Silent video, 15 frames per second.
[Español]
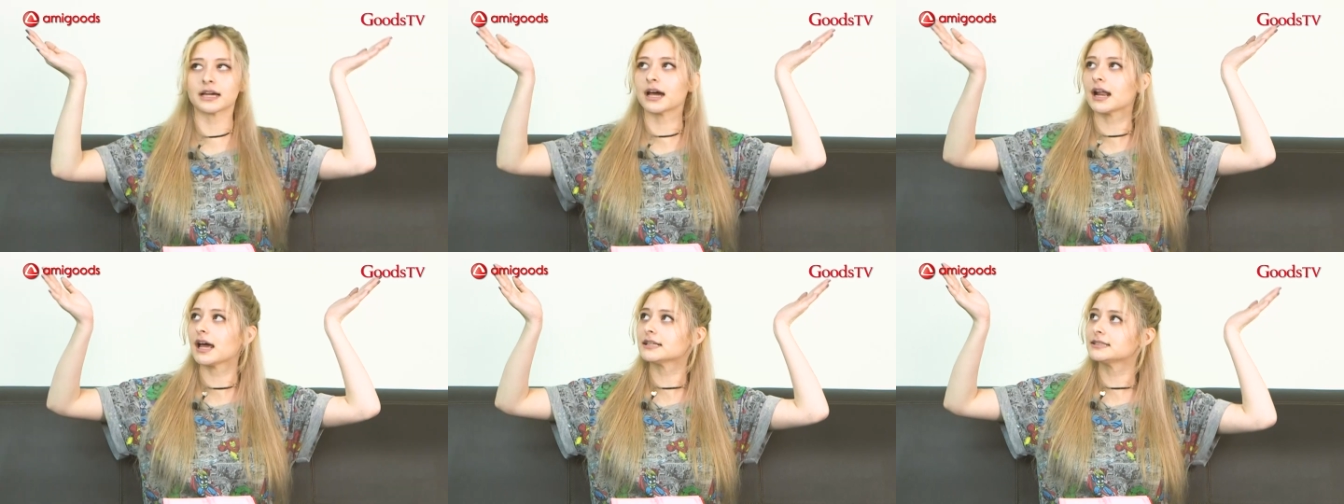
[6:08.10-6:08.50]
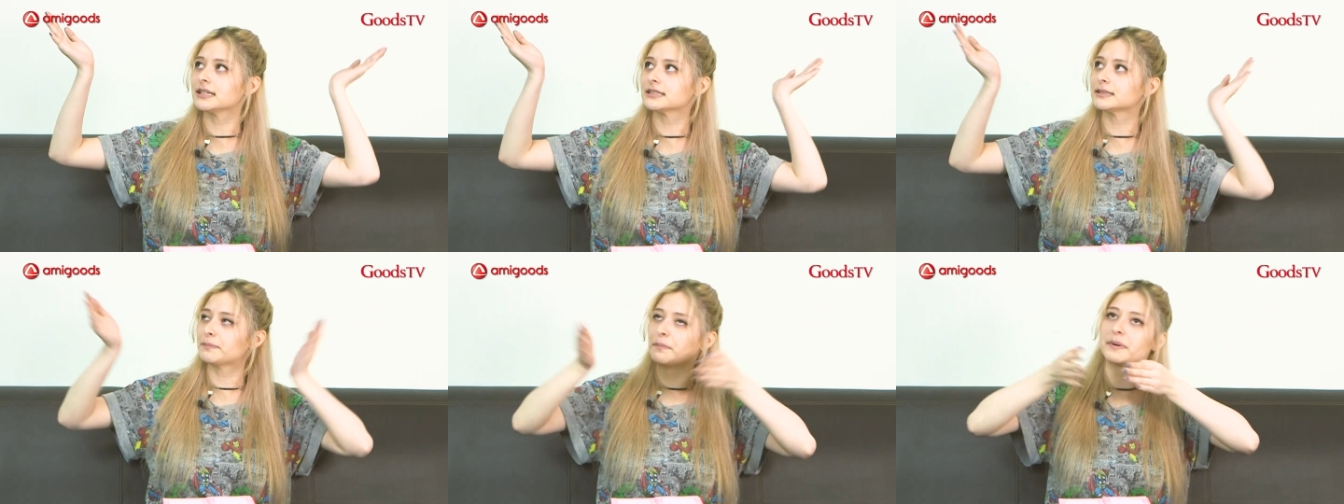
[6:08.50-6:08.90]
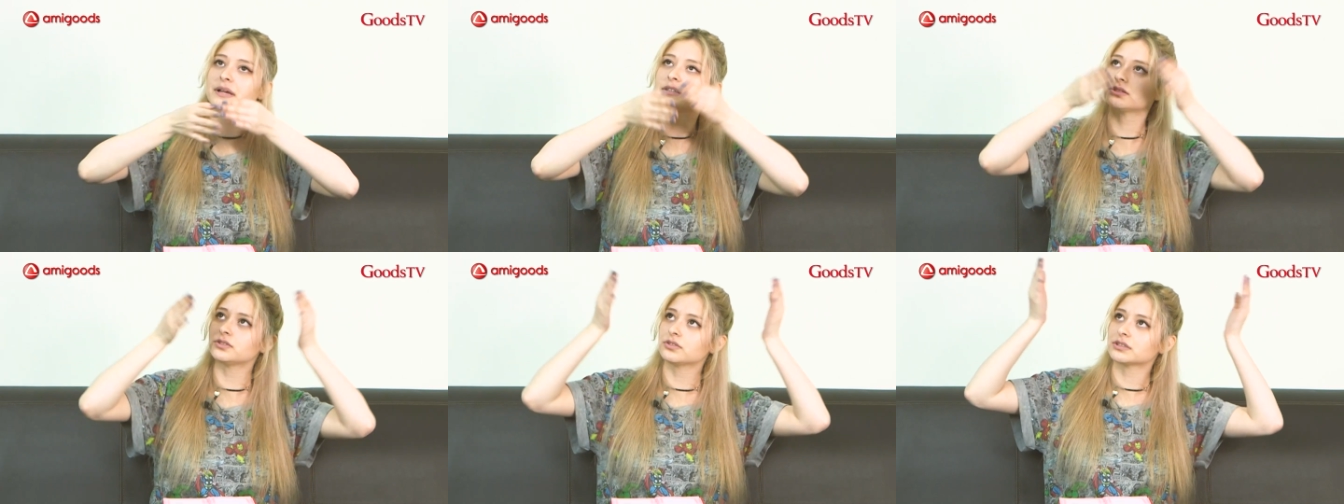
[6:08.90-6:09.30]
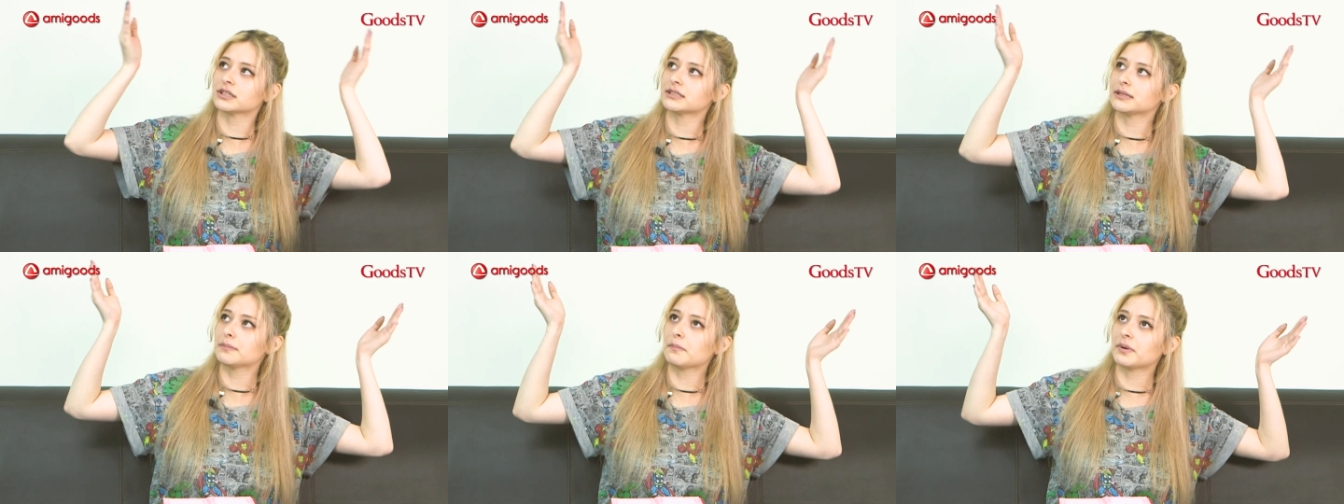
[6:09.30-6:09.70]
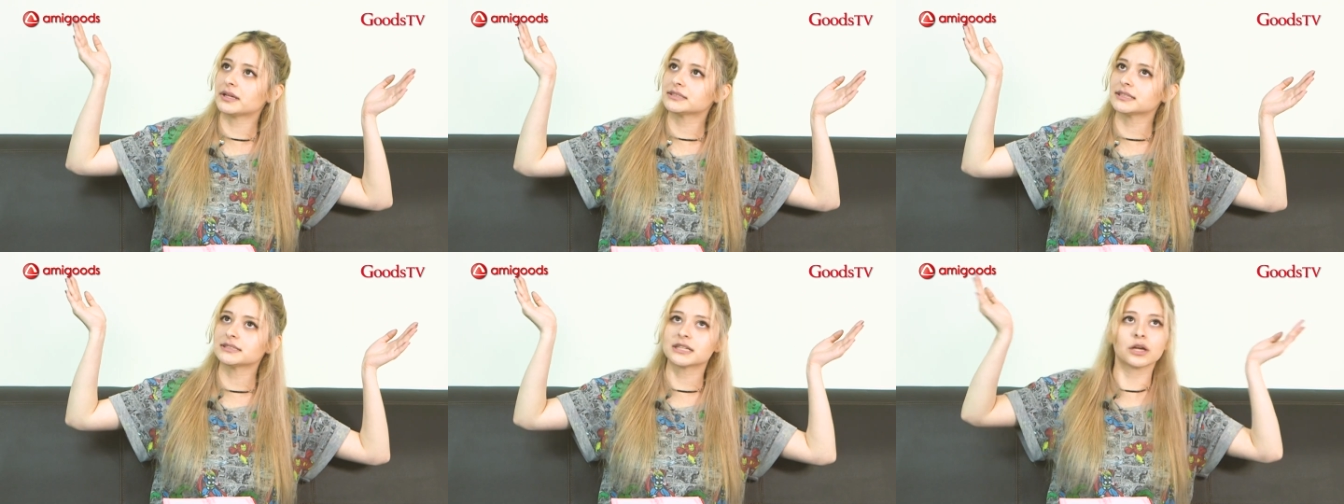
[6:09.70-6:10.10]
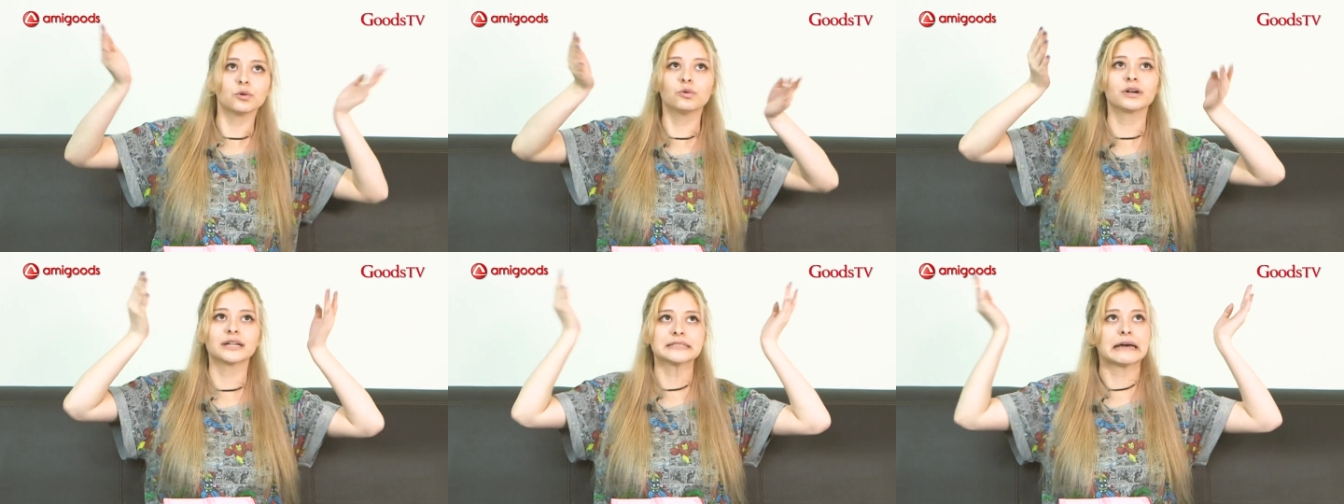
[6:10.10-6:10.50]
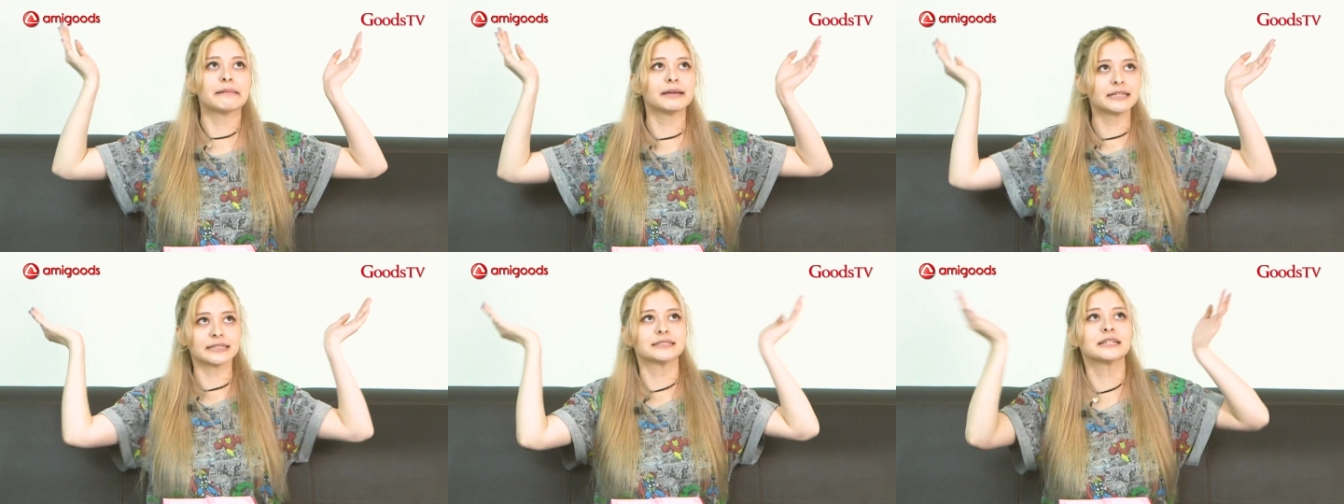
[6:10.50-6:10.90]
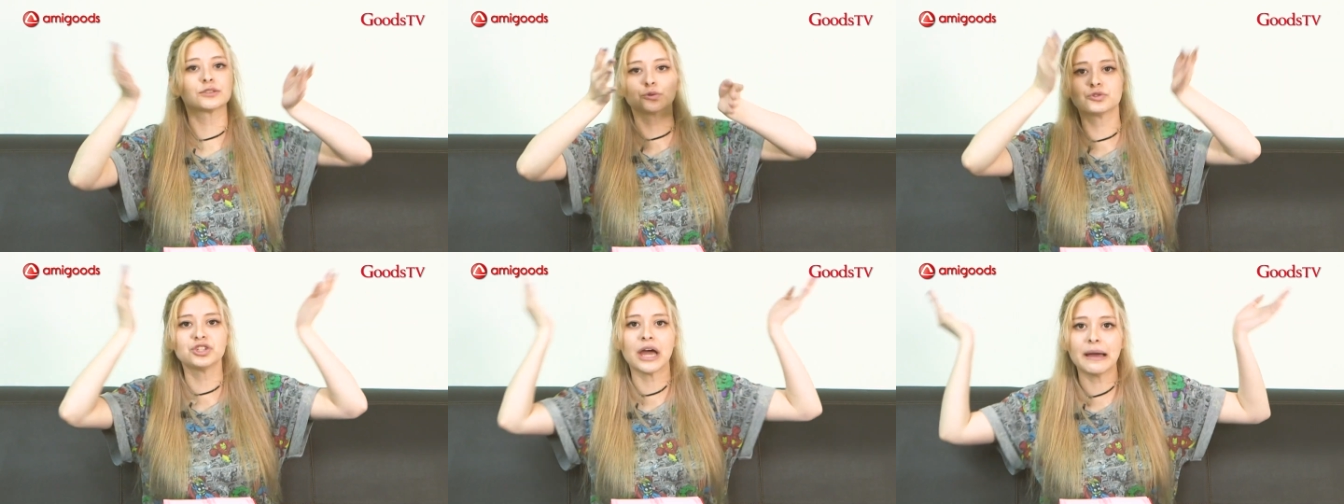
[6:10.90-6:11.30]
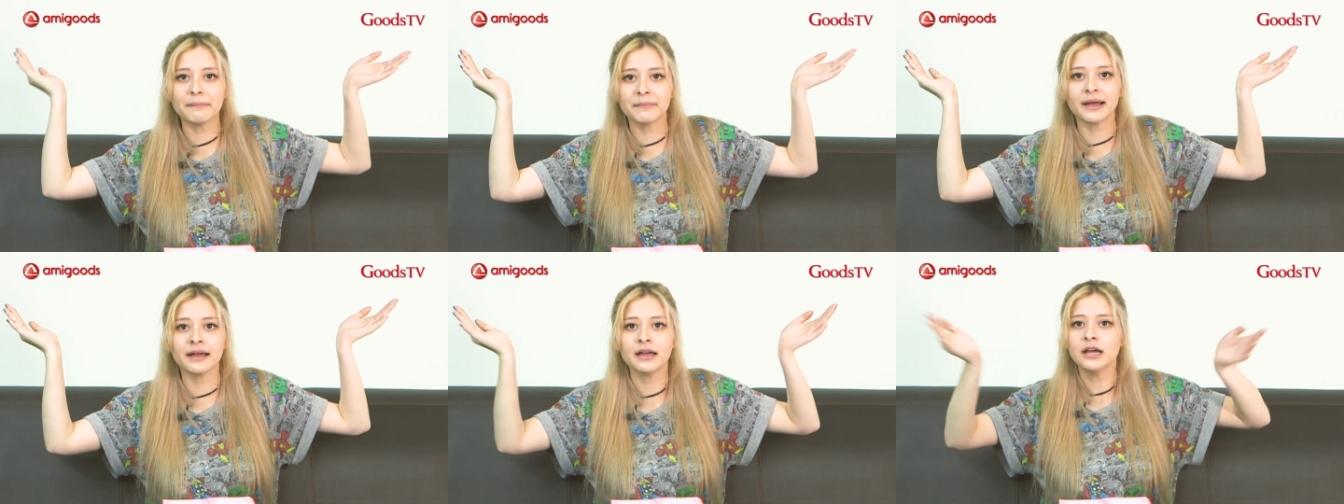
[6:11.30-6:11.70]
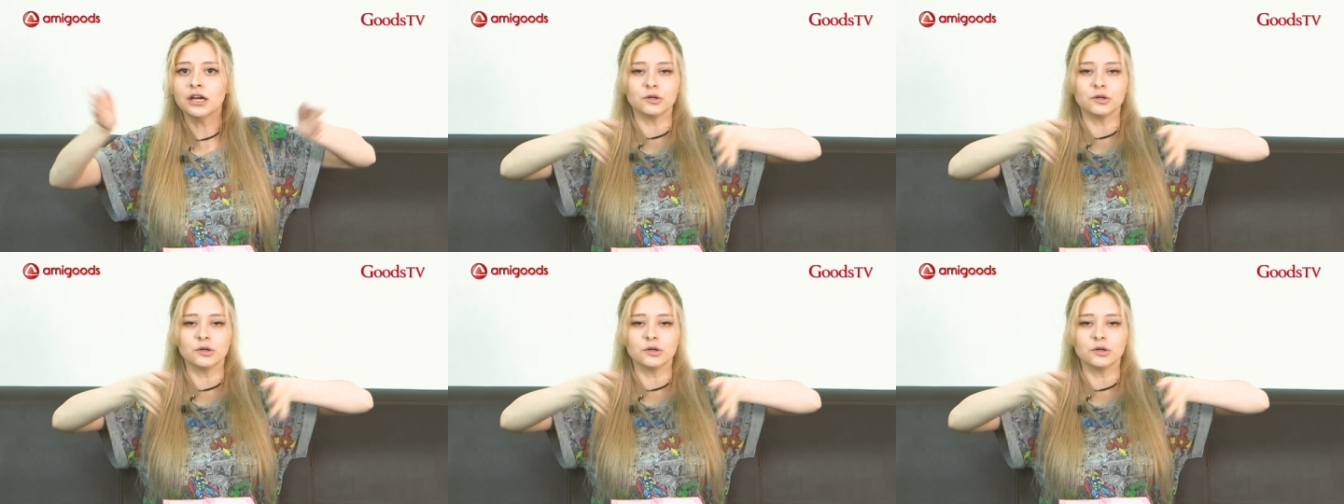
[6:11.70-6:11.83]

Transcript: gracias preciosas empresas que nunca saben hacer su chamba,